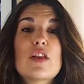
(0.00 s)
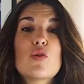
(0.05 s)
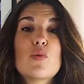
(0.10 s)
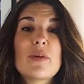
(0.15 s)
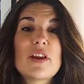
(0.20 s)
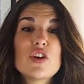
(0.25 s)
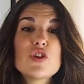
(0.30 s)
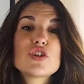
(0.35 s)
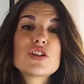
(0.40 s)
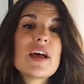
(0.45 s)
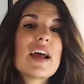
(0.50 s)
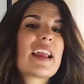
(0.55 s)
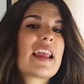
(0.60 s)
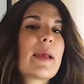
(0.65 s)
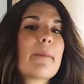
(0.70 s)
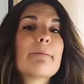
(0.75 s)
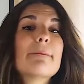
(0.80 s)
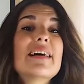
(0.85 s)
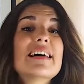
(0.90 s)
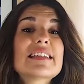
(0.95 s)
luminosa
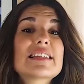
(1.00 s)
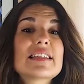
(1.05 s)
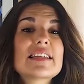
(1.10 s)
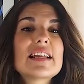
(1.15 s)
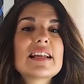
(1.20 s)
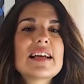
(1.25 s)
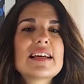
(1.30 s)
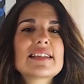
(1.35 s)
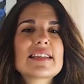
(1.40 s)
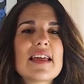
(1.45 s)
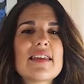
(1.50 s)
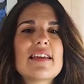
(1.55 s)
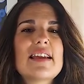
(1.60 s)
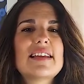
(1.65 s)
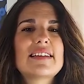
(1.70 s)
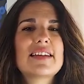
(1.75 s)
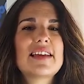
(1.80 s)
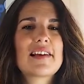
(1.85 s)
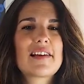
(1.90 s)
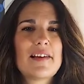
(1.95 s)
que más cerca está de
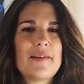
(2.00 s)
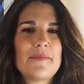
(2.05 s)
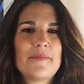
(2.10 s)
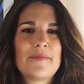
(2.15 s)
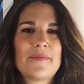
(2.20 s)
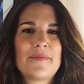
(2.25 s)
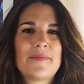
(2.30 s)
la Tierra.